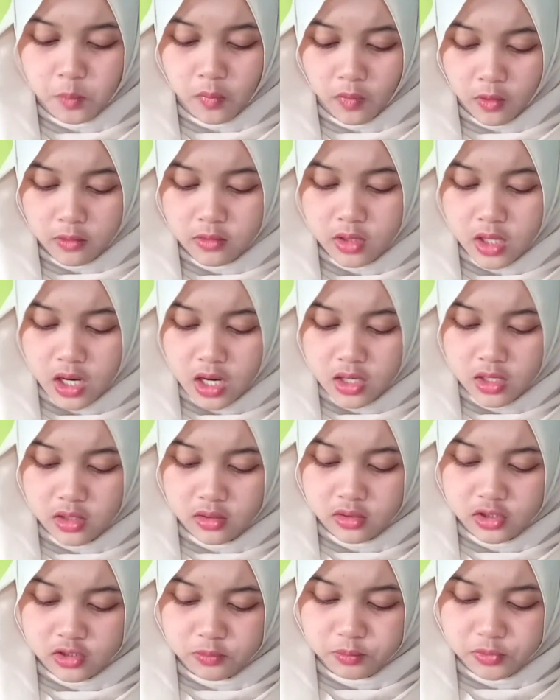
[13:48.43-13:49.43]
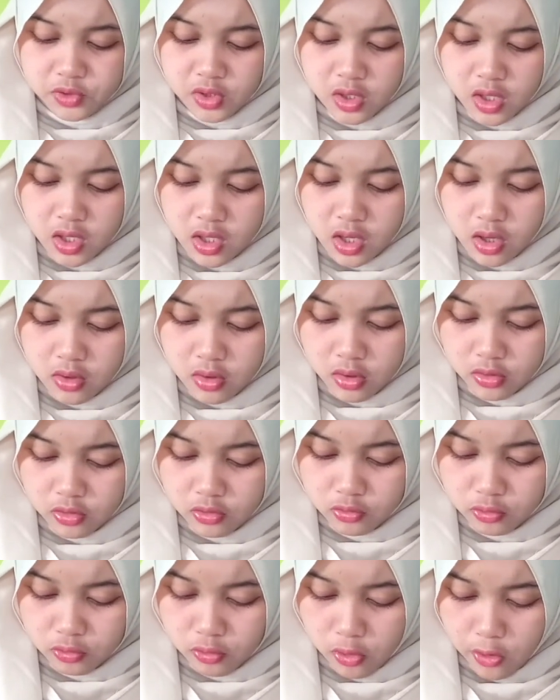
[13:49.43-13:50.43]
hmm, yang ada crispy-nya kayak enak
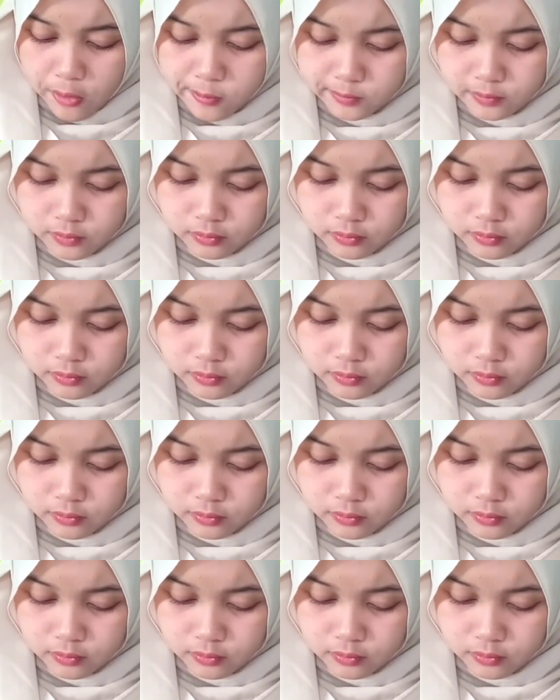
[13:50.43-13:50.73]
gitu loh